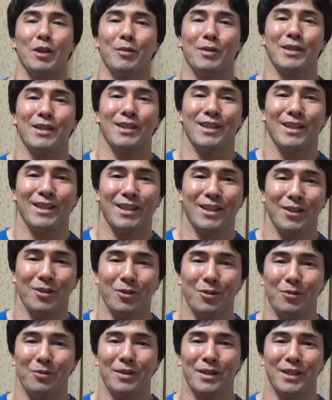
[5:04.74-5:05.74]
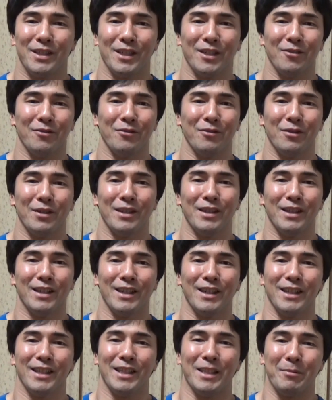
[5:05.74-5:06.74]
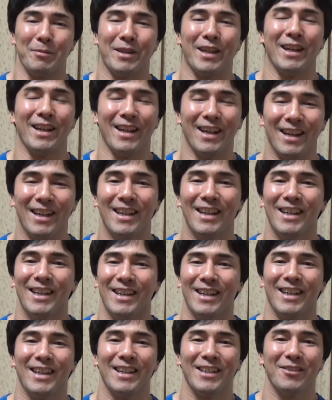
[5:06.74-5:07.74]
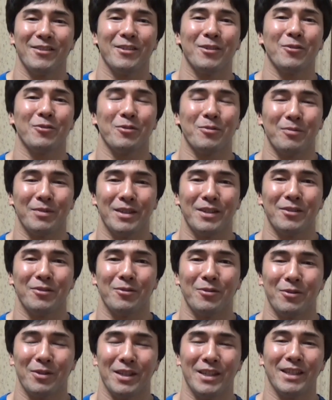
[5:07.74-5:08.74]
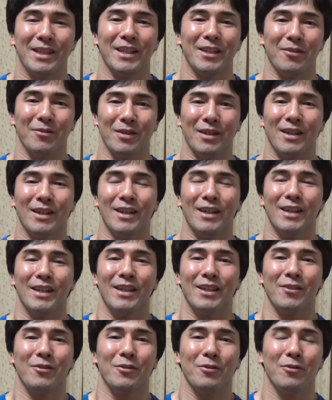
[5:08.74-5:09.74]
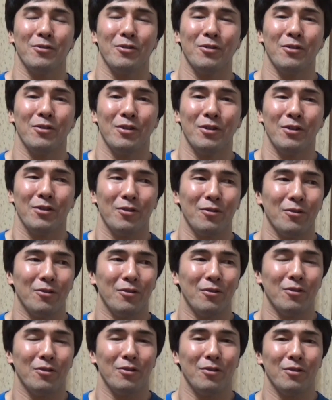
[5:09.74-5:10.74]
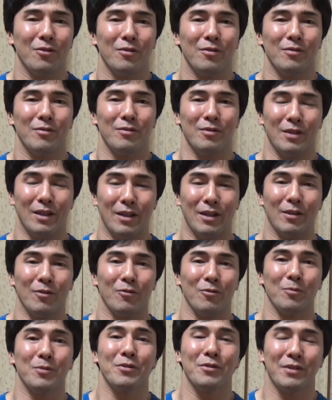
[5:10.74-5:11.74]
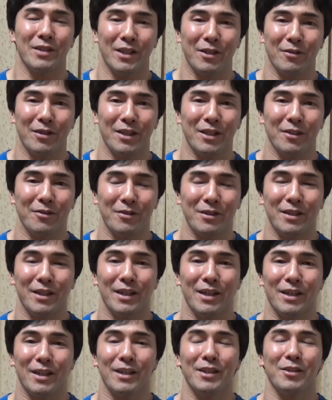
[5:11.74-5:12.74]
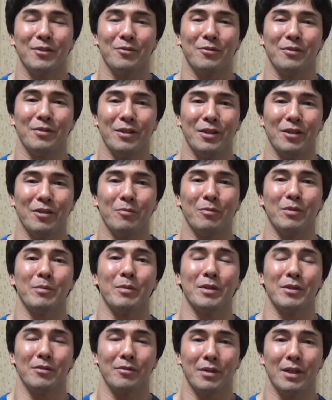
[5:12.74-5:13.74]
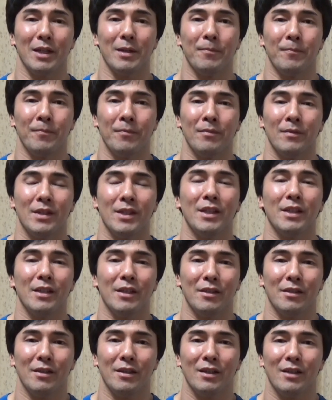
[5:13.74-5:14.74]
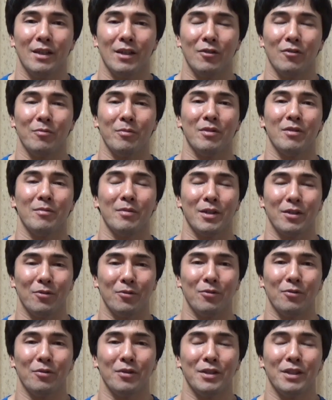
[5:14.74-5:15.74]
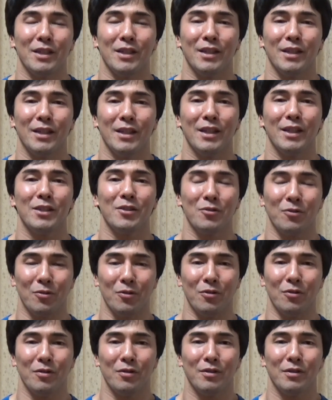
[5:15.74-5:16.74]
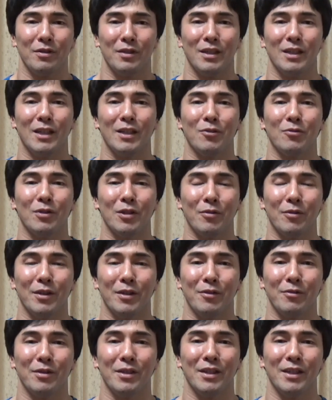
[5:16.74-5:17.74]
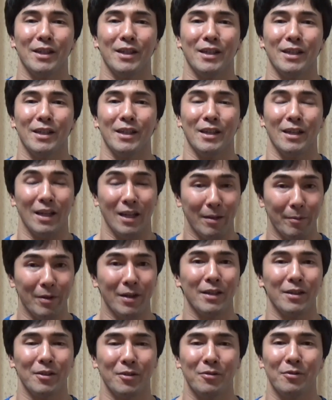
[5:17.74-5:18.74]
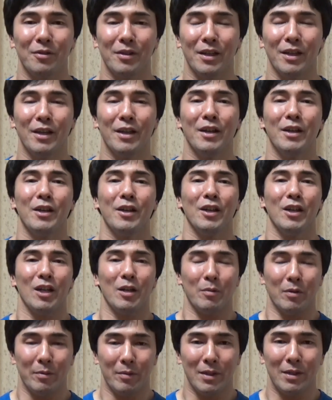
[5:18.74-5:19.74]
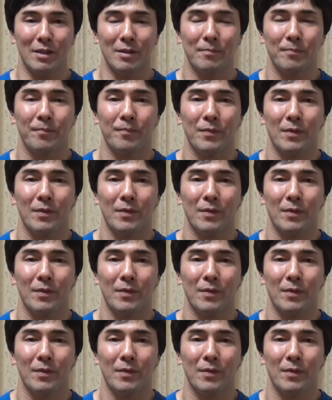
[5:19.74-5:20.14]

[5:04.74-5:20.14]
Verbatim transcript: 噂になってる船木さんのあんな話みたいな、えー、そんなこともね、ちょっと聞いたりとか、いろいろ、こう、ね、あの、面白い内容になってるんじゃないかなというふうに思いますので、ぜひですね、あの、メルマガ登録していただいて、その、対談動画を受け取っていただければなというふうに思います。